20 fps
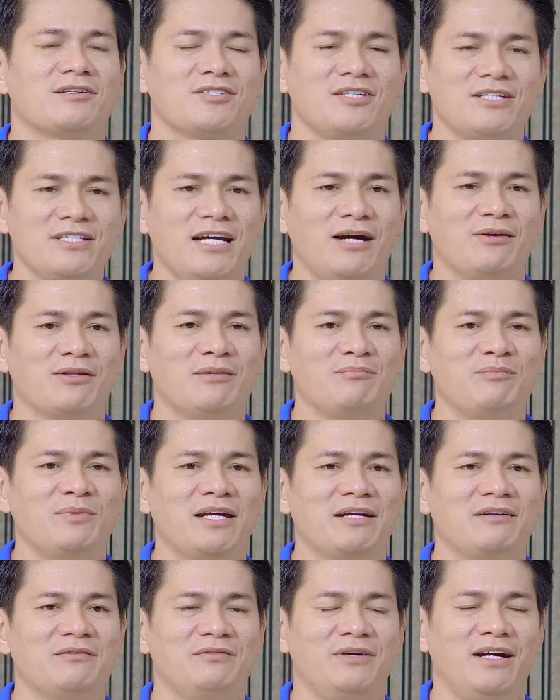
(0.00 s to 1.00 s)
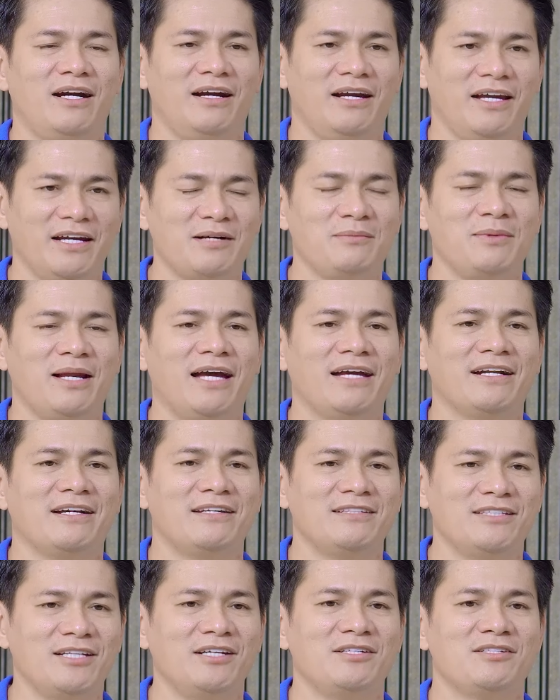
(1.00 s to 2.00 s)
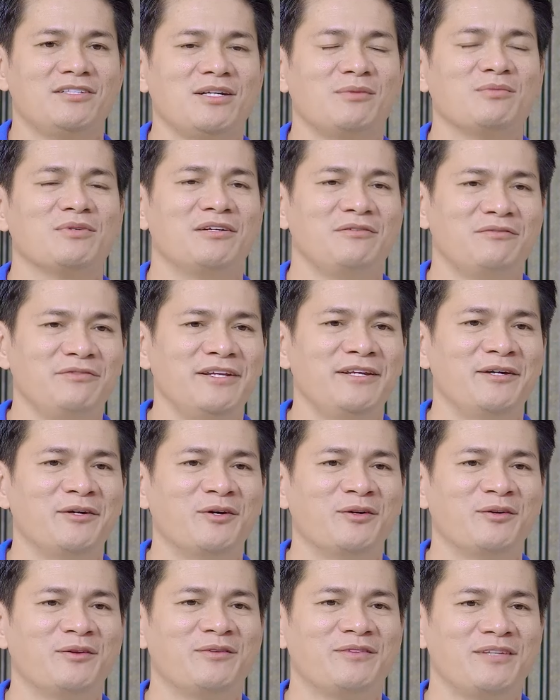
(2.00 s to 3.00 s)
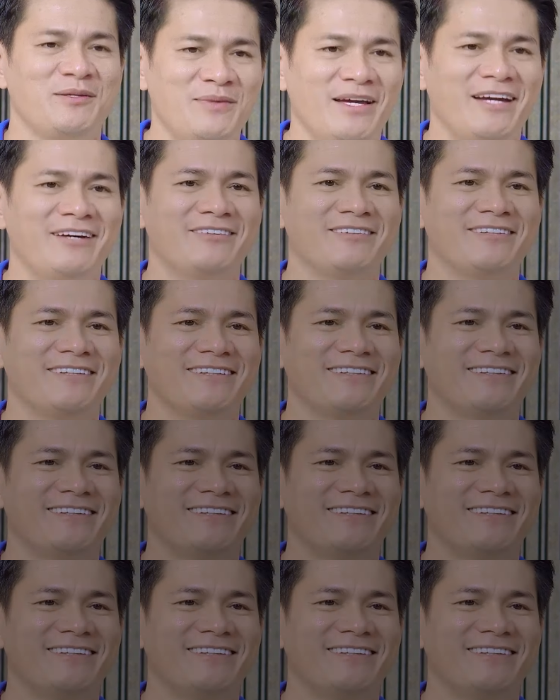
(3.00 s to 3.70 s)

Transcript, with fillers: Xin chào tạm biệt và hẹn gặp lại các anh chị trong những video tiếp theo.